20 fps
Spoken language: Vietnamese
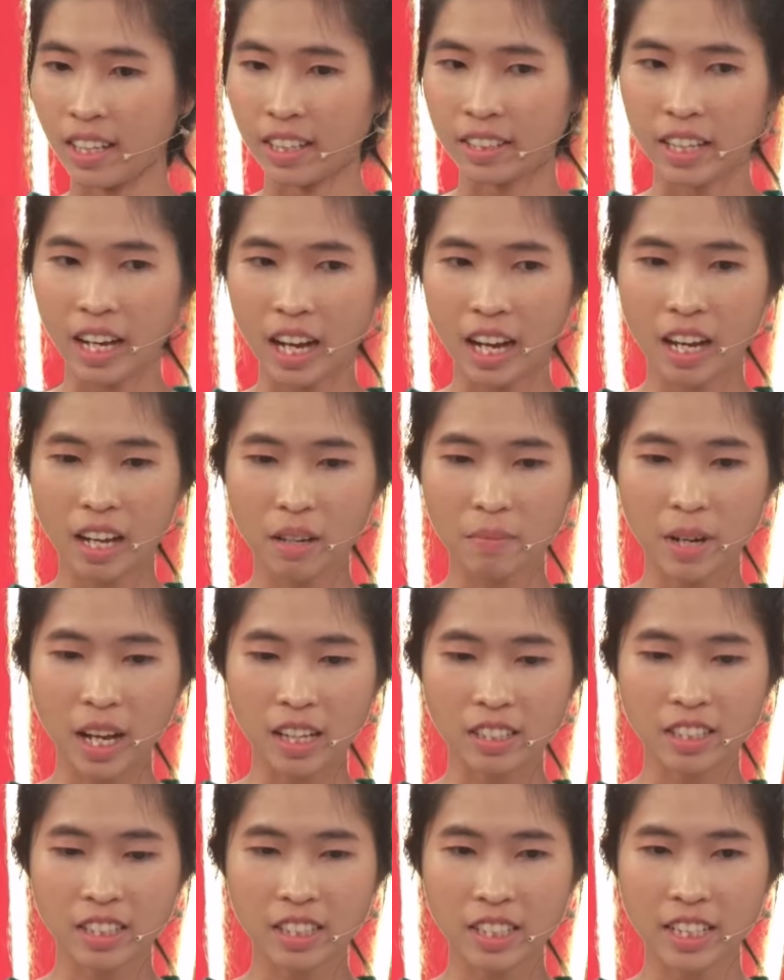Dạ, em
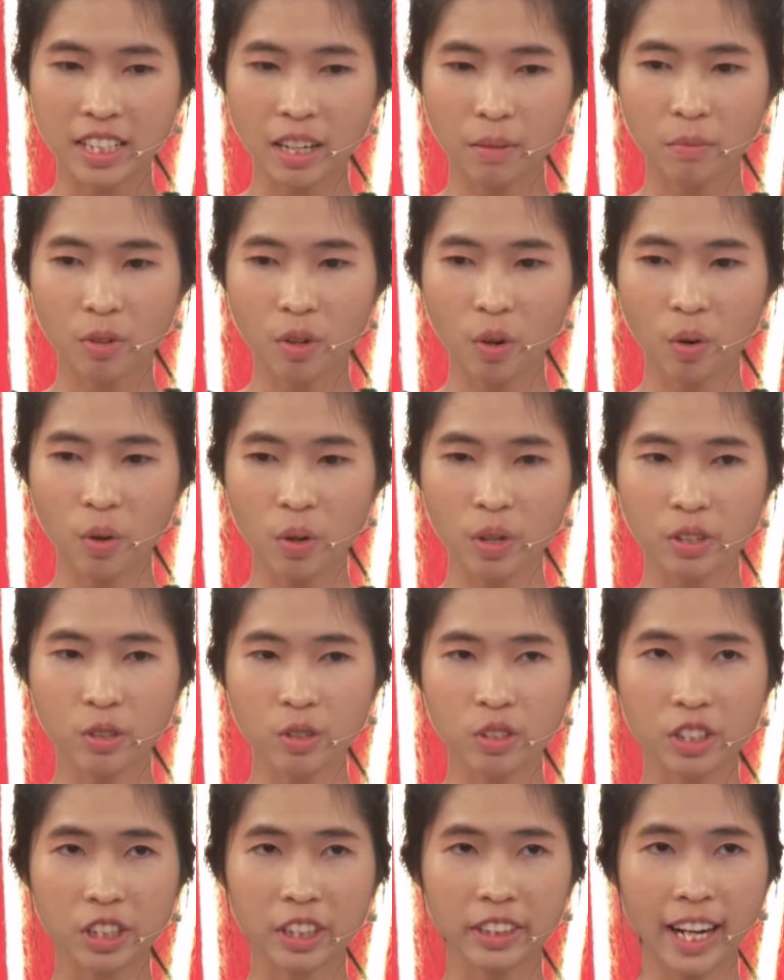là sinh viên năm cuối
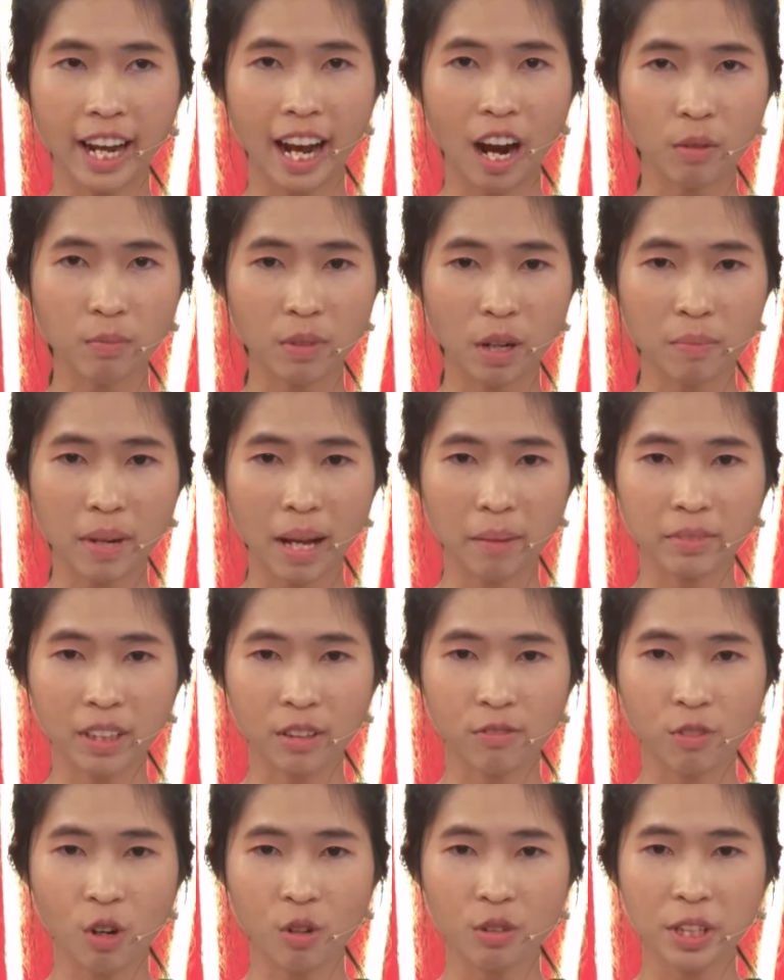của trường Đại học Nông Lâm
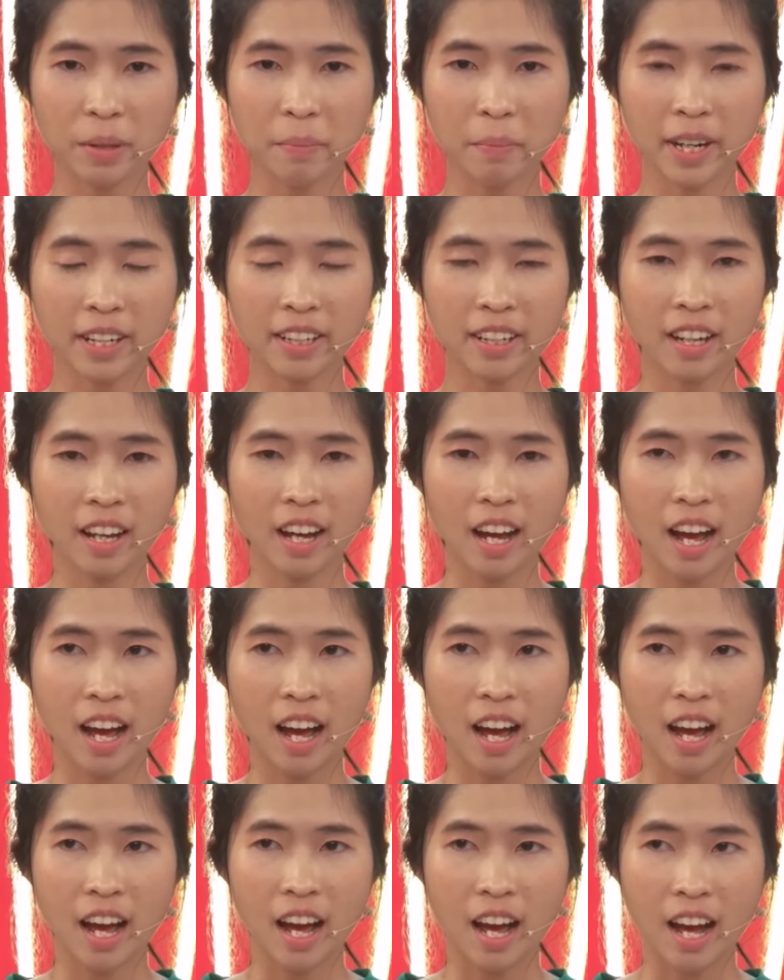thành phố Hồ Chí Minh
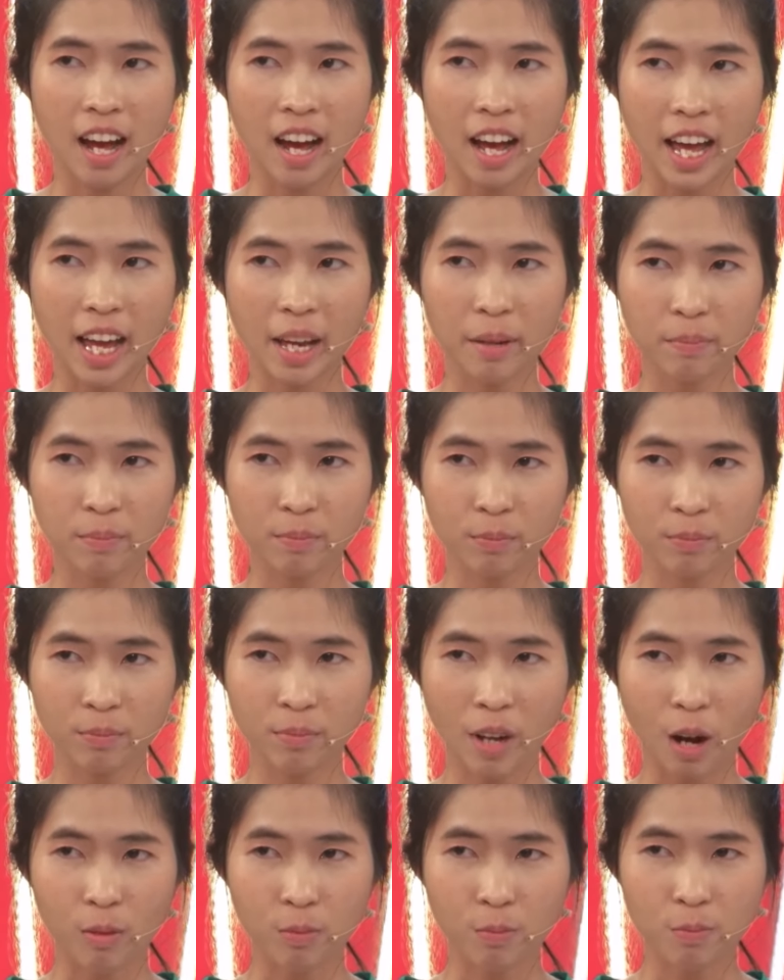
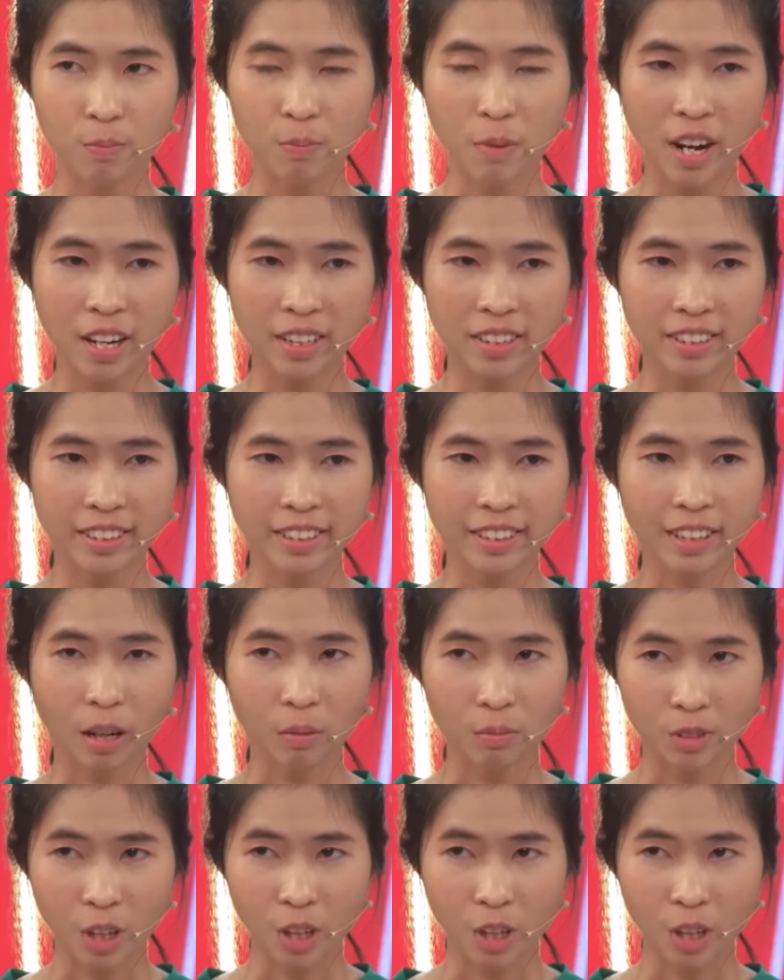Em học bên trồng